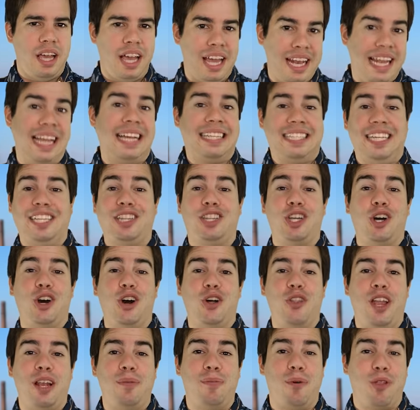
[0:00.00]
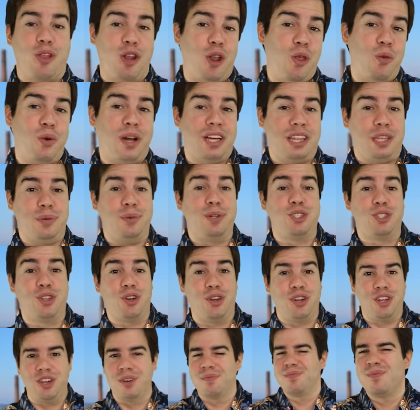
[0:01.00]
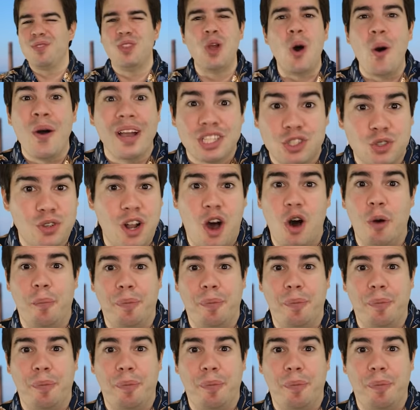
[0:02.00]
El éxito del modelo educativo estonio no es una